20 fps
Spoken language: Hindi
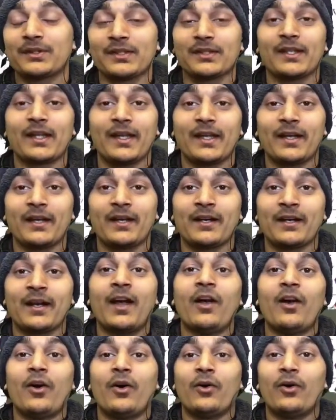पसंद आएगा
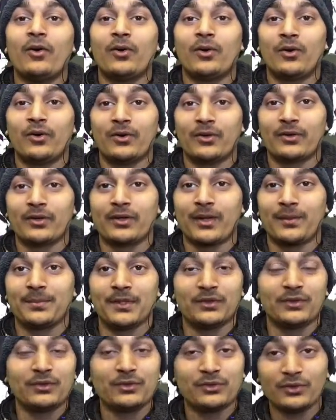और अपने
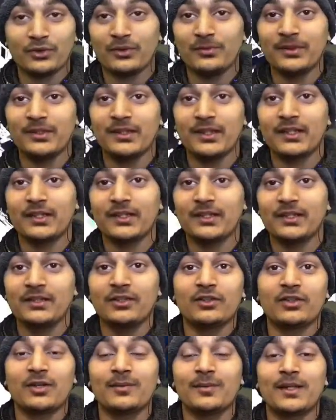दोस्तों को भी शेयर करिए और
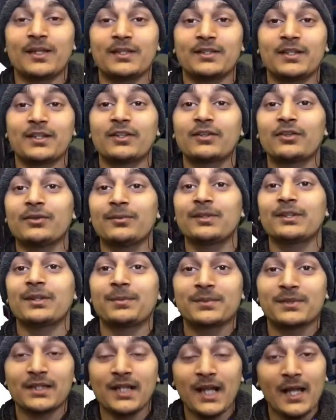हमारे चैनल को भी
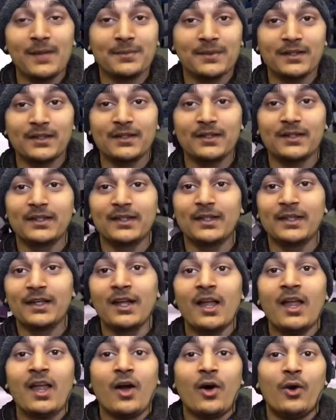सब्सक्राइब कर लेना
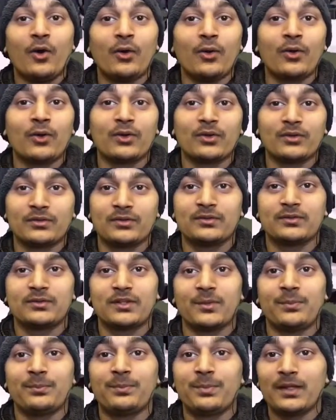और
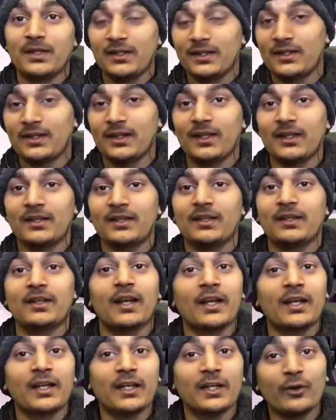चप्पल निकाल के
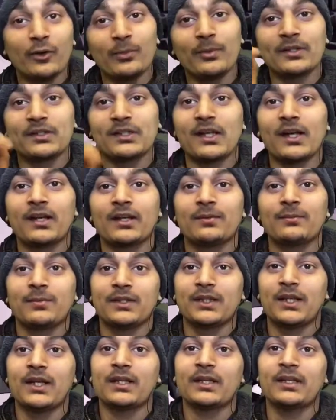घंटे को बचा
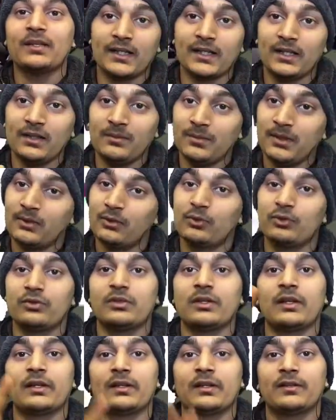बजा के चैनल में घुस
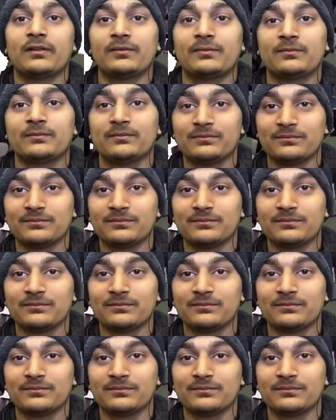जाना